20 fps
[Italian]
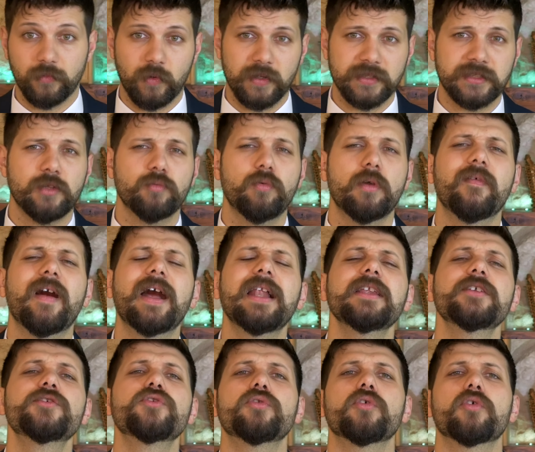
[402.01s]
Queste due
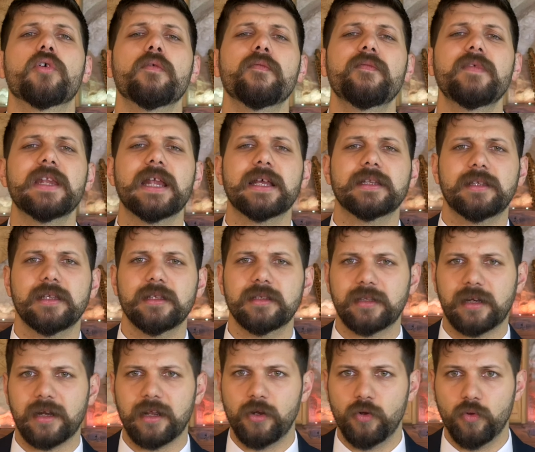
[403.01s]
valli sono confinanti
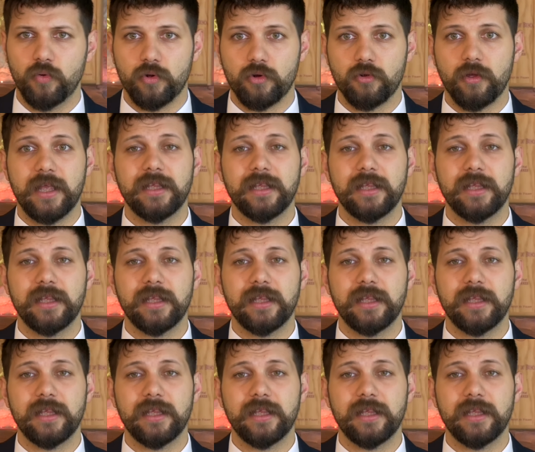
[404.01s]
tra loro,